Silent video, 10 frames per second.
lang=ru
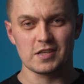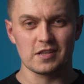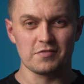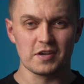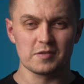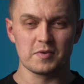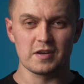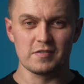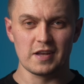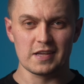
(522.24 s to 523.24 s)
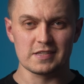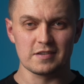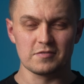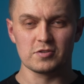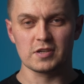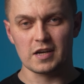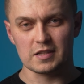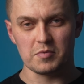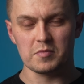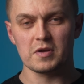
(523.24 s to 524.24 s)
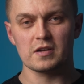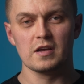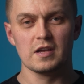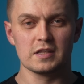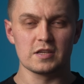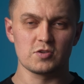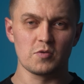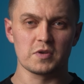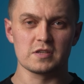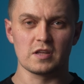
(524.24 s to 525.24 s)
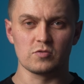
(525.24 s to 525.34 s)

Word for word: этот эффект проявляется. Вот как, например, на съемке с